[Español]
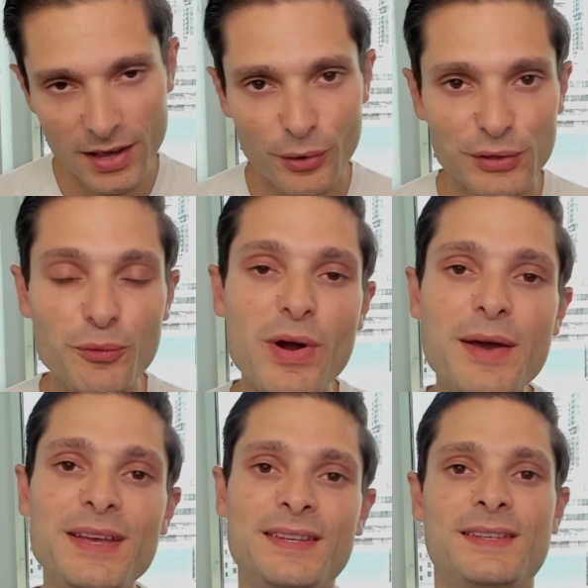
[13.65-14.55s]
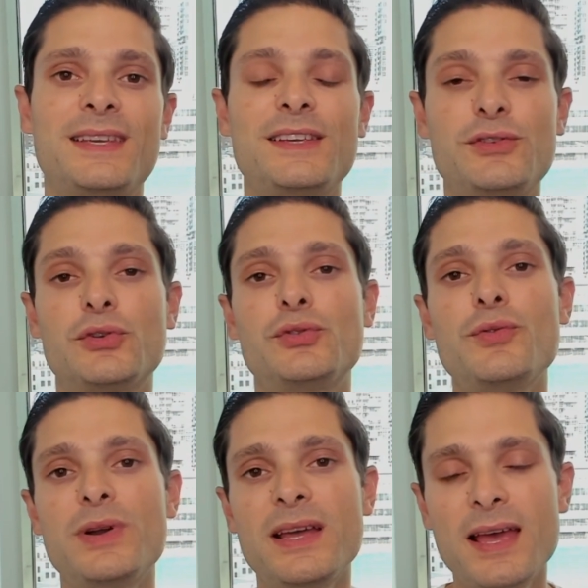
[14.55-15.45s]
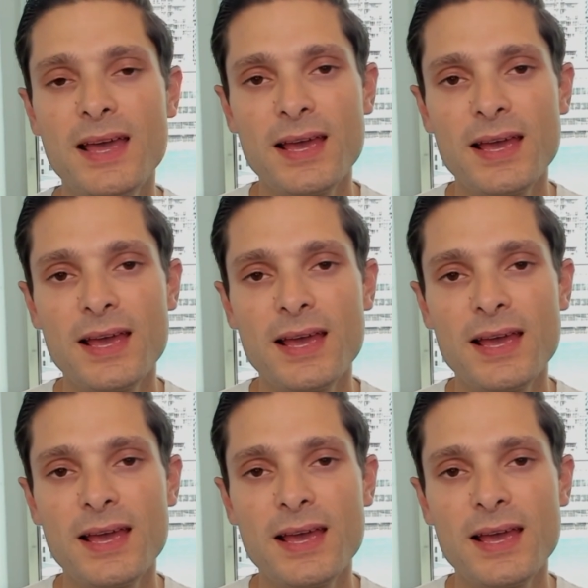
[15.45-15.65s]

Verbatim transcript: Hoy es jueves 6 de octubre